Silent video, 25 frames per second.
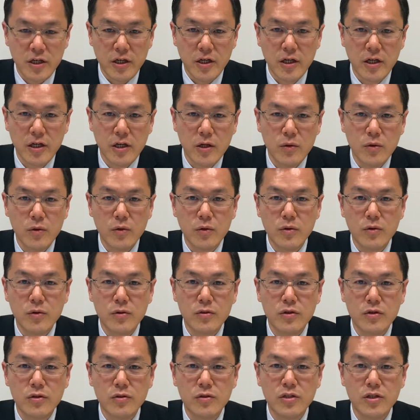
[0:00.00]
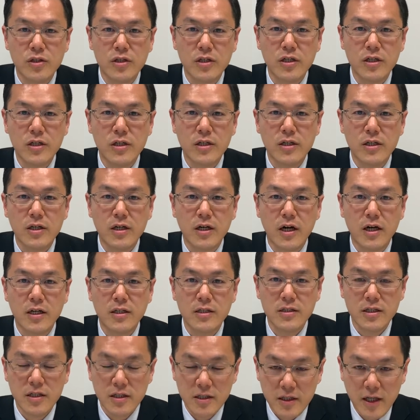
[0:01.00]
AO 入試に完
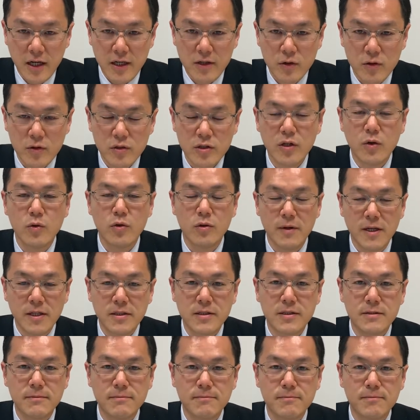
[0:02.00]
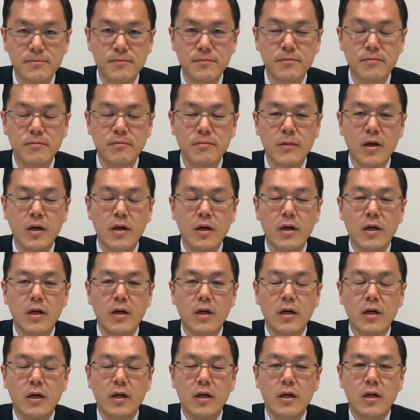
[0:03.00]
全対応しております
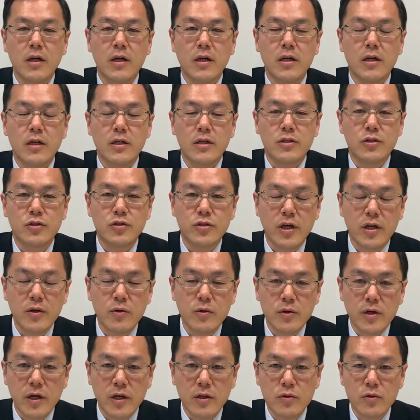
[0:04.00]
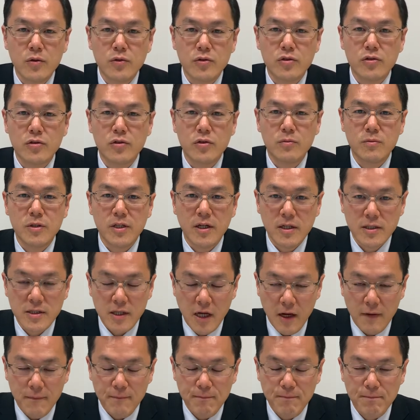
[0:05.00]
受験を検討中の皆さ
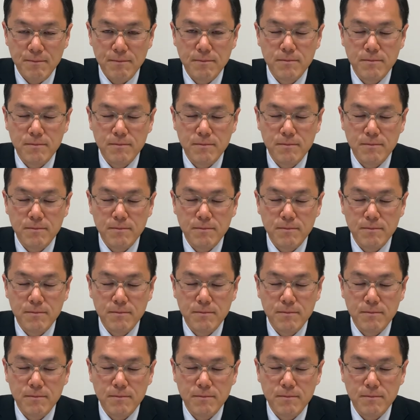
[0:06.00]
ん